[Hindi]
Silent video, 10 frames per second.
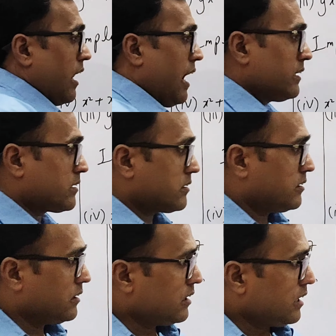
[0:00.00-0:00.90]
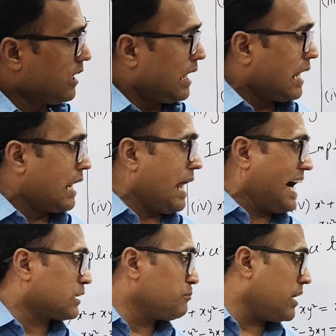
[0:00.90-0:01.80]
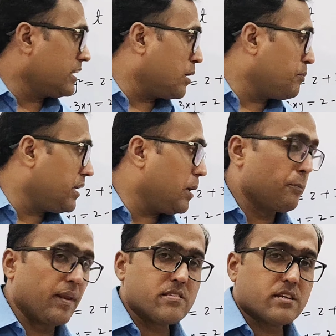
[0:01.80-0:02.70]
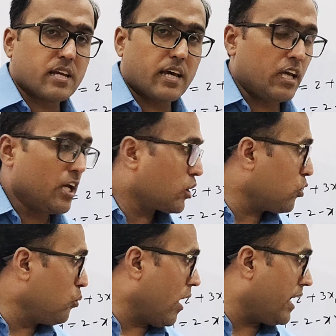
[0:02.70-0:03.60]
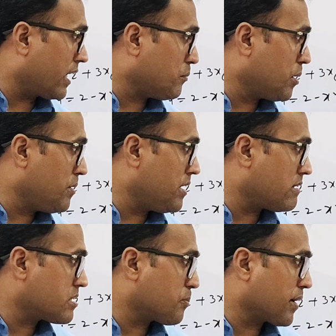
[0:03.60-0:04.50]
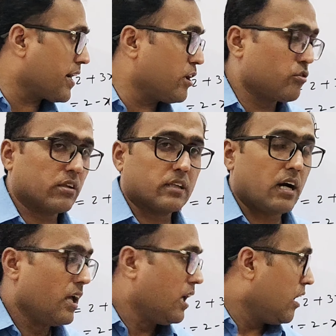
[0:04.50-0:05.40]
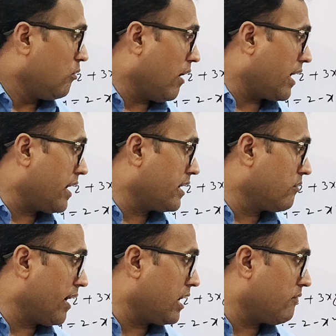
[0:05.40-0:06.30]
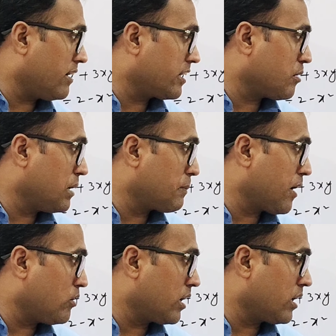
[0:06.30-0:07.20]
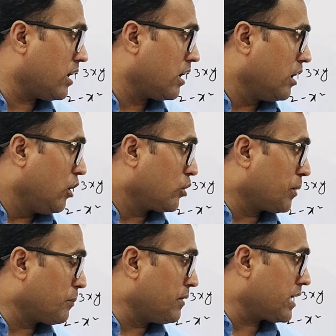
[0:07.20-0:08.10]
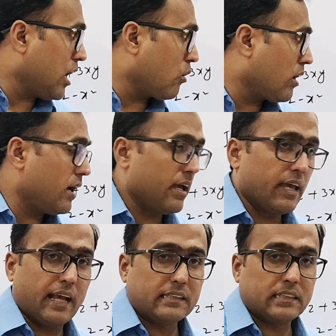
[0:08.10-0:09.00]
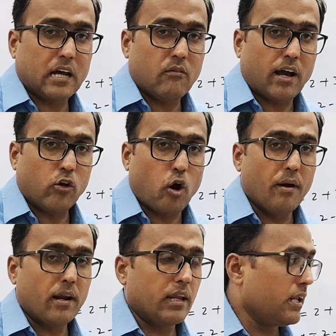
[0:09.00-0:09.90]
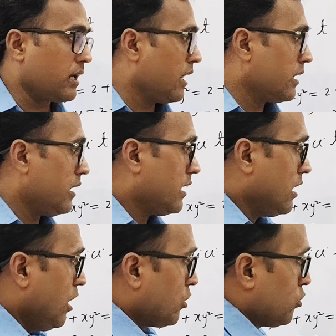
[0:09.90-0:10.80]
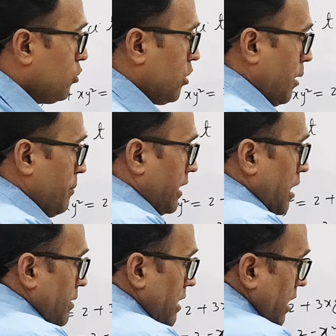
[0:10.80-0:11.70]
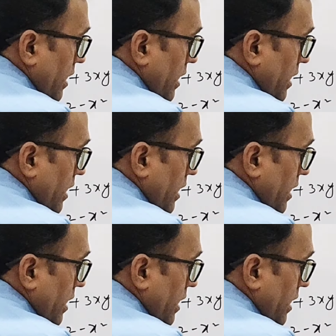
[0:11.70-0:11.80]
लास्ट लास्ट में ये भी इम्प्लिसिट है क्यों वाई कभी भी यहाँ सेपरेट नहीं हो सकता वाई यहाँ डिवाइड वहाँ जगह मल्टीप्लाई हो जाएगा तो फिर भी क्या होगा एक्स यहाँ वाई कॉमन नहीं निकलेगा तो हमें क्या मिल